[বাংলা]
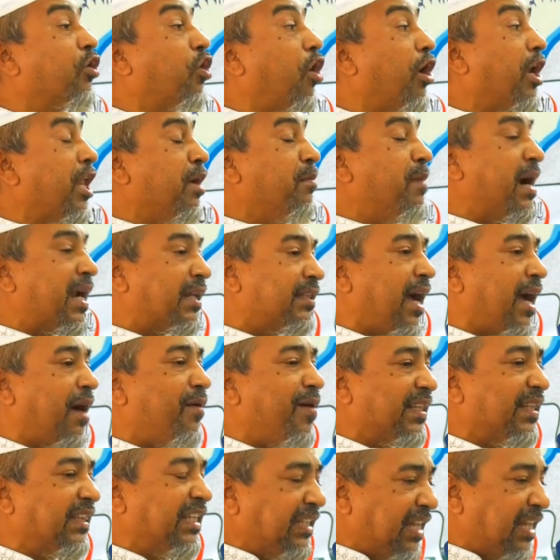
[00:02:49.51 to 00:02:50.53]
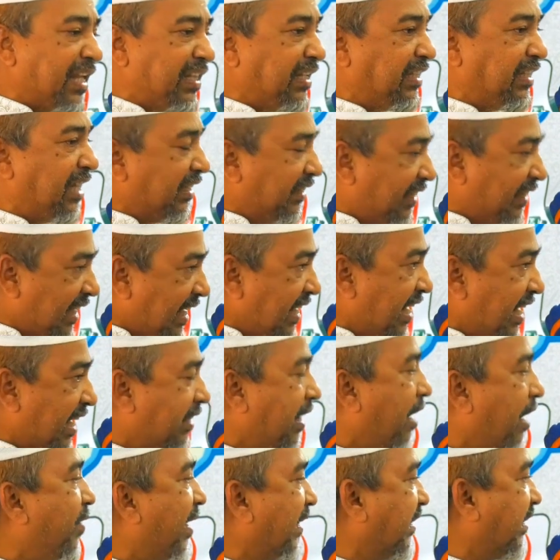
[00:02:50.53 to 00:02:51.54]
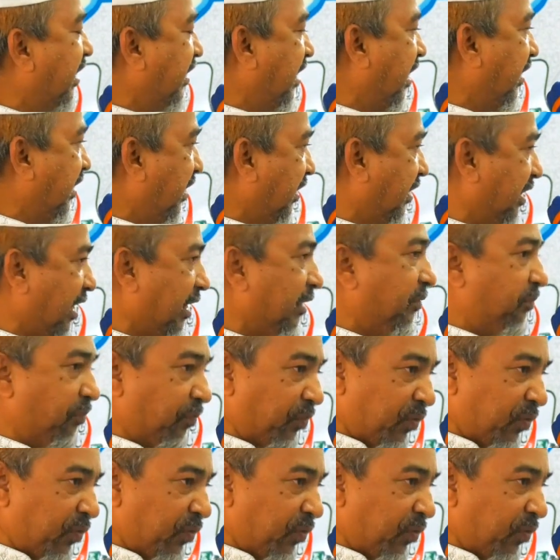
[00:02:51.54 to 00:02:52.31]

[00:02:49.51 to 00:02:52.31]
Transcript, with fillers: কলেমার দাওয়াত দিতে দিতে দিনের দাওয়াত দিতে দিতে